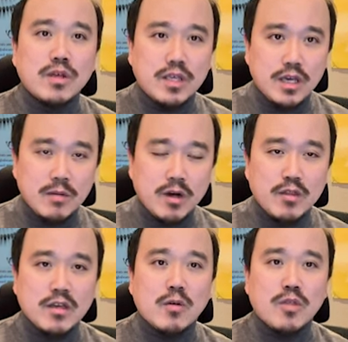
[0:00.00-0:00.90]
이 하방
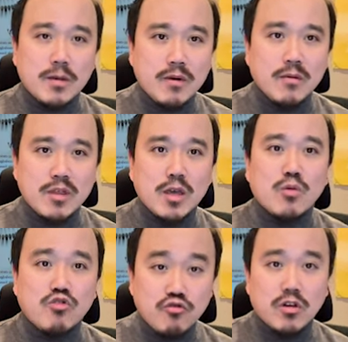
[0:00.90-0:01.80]
생기고 삼 하방
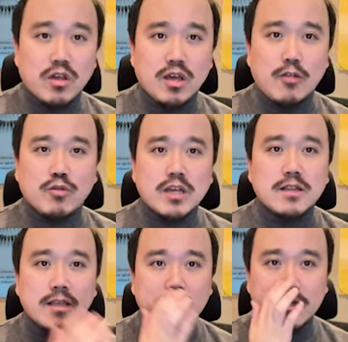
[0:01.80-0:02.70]
생기고 쭉 계속
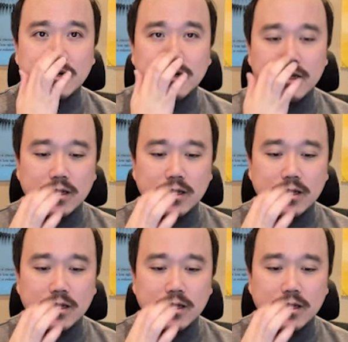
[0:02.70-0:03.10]
따질 테니까